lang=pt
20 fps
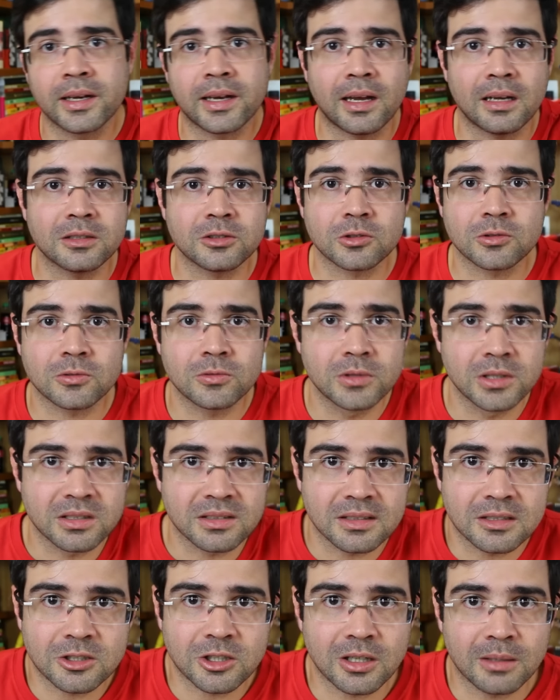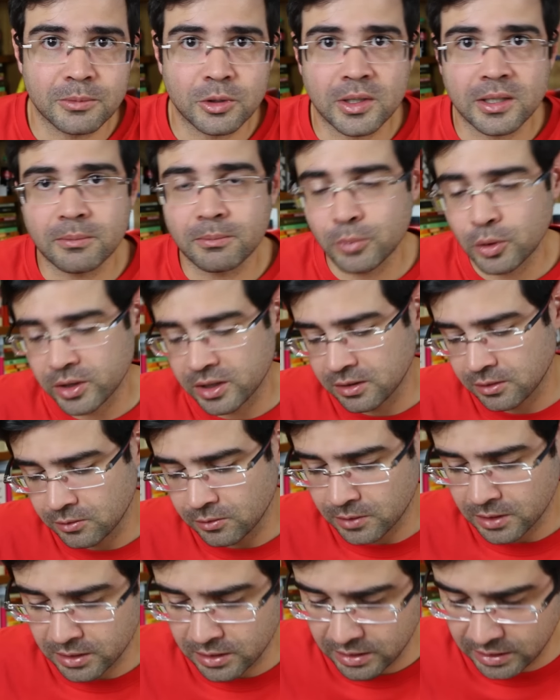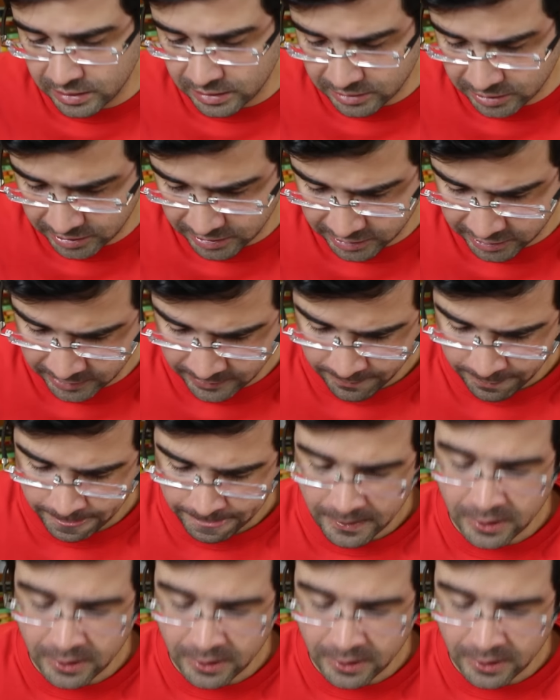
Cazuza tinha morrido antes,